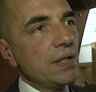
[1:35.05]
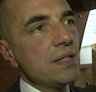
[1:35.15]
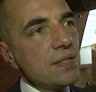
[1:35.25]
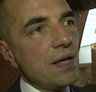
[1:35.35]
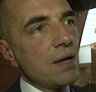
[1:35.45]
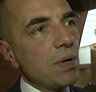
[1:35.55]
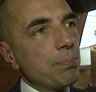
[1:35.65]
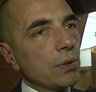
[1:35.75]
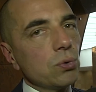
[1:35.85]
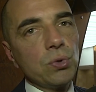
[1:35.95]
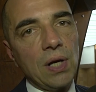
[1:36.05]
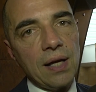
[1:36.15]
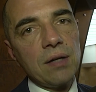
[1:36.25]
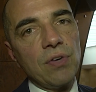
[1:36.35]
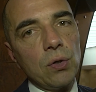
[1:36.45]
insieme per
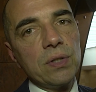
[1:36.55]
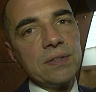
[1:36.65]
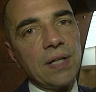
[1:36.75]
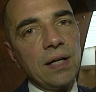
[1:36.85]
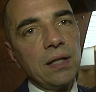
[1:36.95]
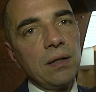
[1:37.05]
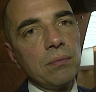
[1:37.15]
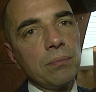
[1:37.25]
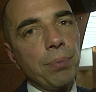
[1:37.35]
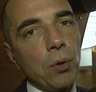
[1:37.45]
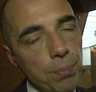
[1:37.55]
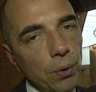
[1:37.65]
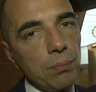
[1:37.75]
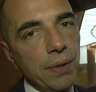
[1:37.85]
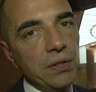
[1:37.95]
tutelare e valorizzare
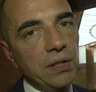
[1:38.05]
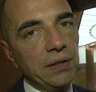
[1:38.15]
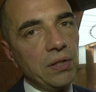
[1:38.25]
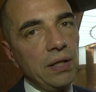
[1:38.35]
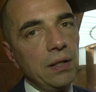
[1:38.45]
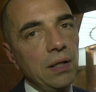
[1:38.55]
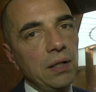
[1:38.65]
proprio il Made in Italy,